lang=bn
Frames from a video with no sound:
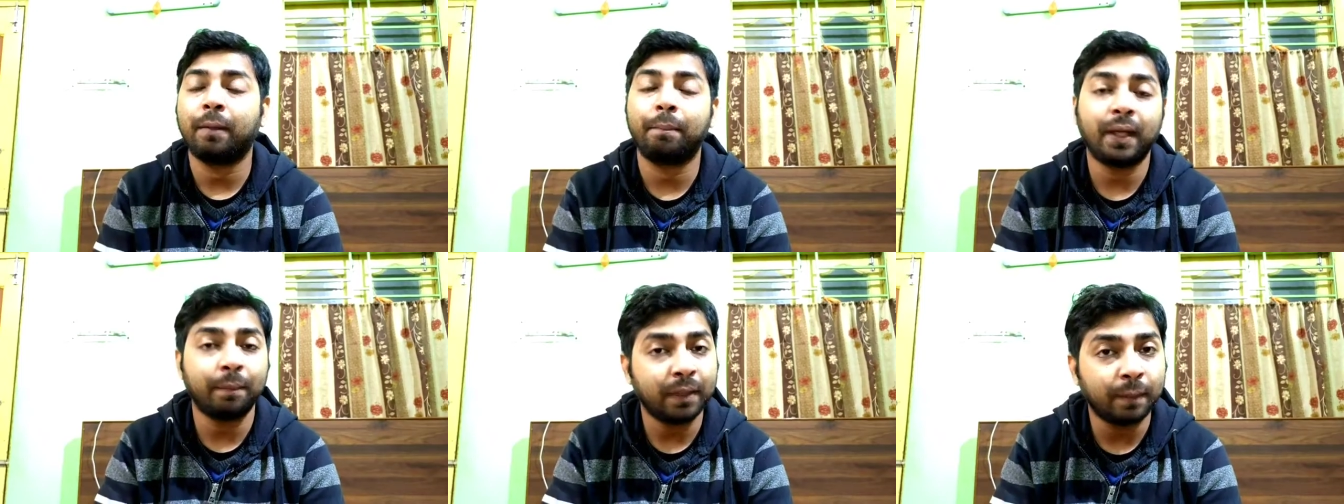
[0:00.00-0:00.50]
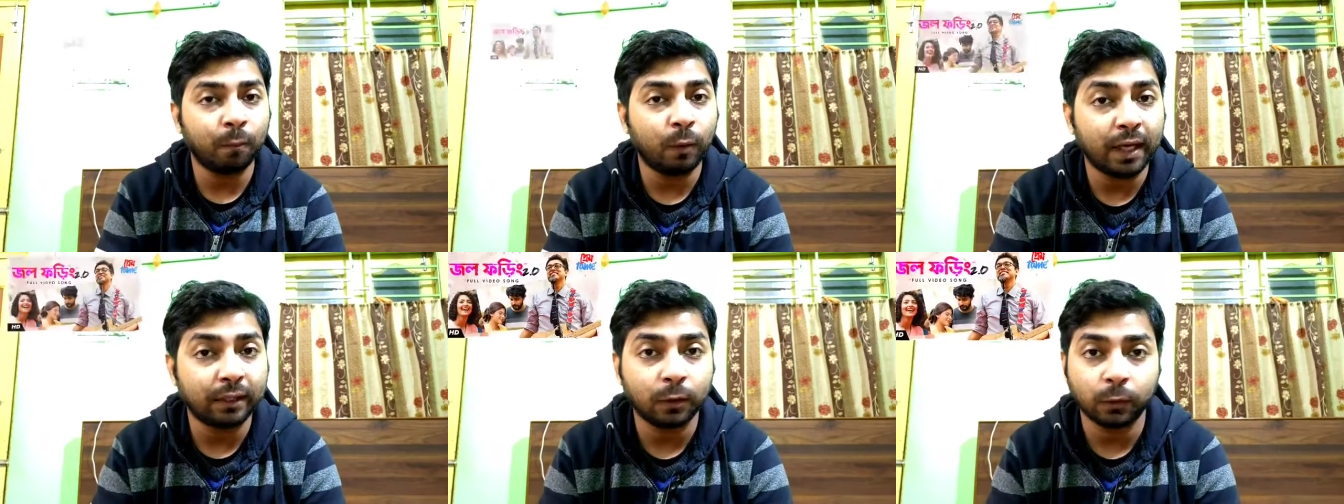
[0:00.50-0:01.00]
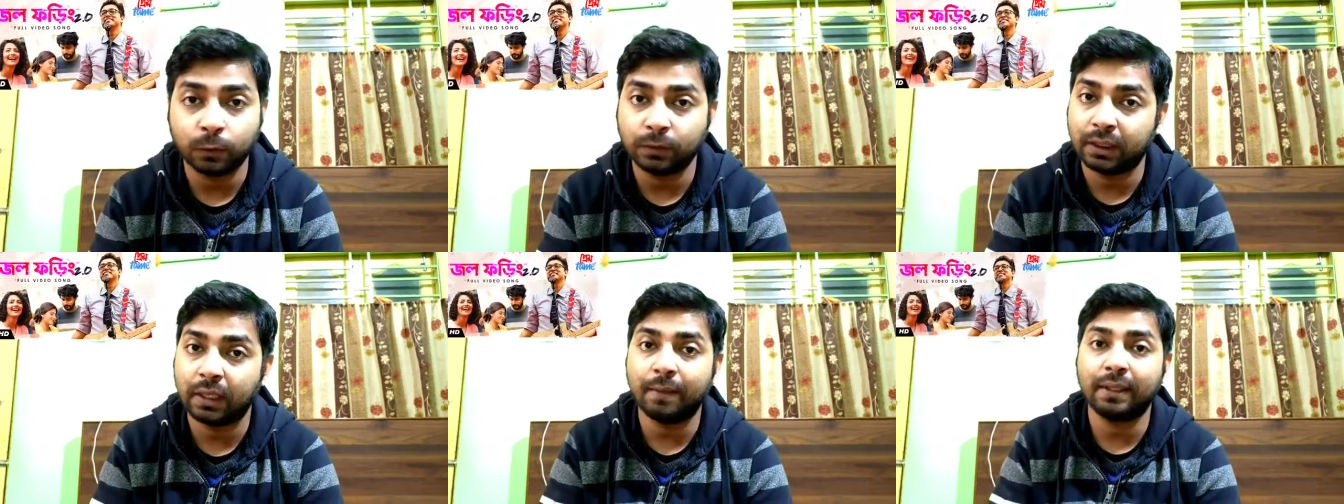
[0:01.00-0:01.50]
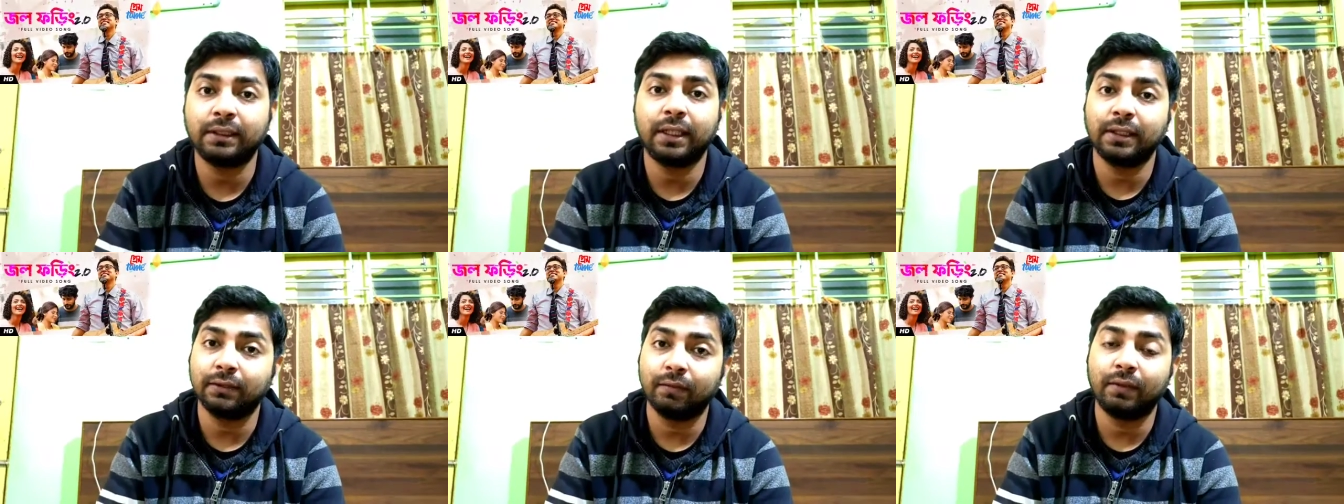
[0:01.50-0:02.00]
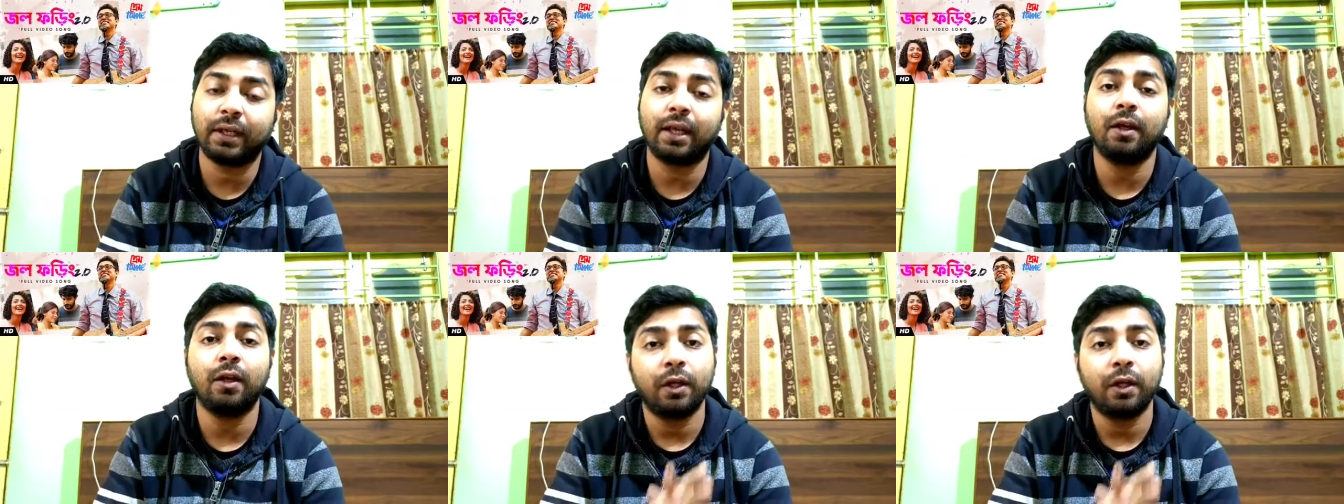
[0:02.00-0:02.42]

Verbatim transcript: প্রেম টেম বলে একটা নতুন সিনেমা আসছে এসবিএফ থেকে